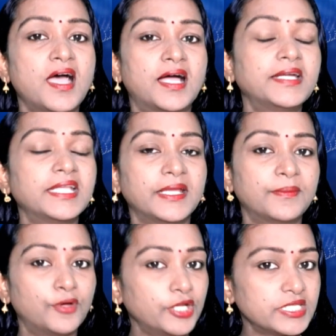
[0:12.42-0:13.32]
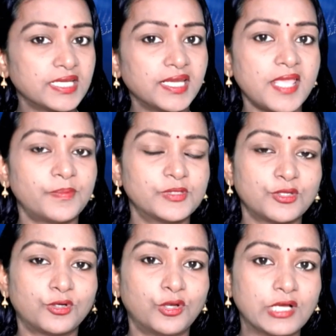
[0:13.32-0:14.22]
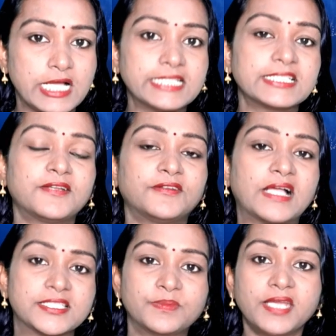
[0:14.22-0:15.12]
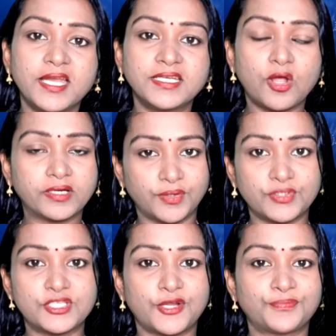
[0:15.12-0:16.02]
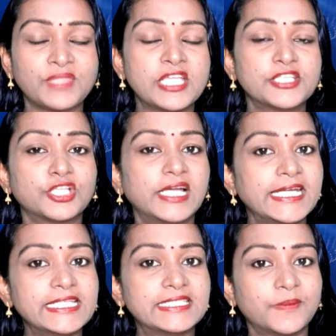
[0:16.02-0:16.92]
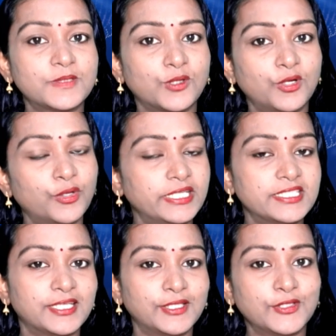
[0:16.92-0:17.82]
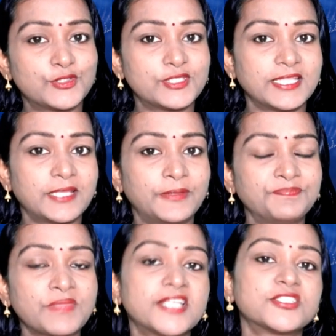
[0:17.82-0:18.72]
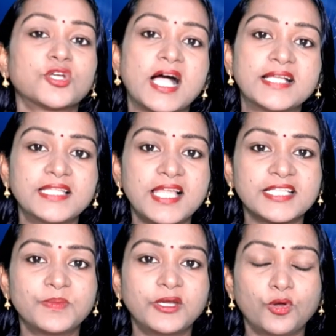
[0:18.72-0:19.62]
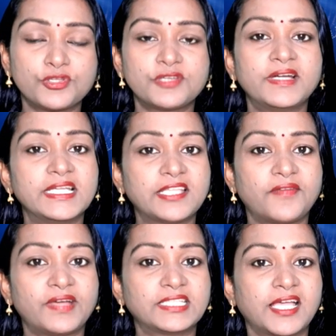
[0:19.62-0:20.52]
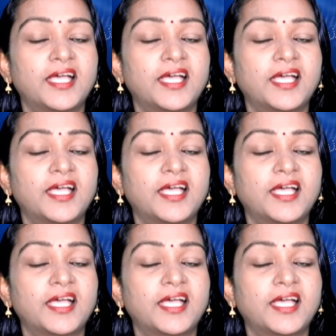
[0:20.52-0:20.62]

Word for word: అంటే మొన్న జరిగిన ఎపిసోడ్లో కాజల్ హస్బెండ్ అండ్ డాటర్ వచ్చారు సో లేటెస్ట్ ఎపిసోడ్లో ఏం జరిగిందో చూసేద్దామా సో కాజల్ హస్బెండ్ వచ్చి వెళ్ళిన తర్వాత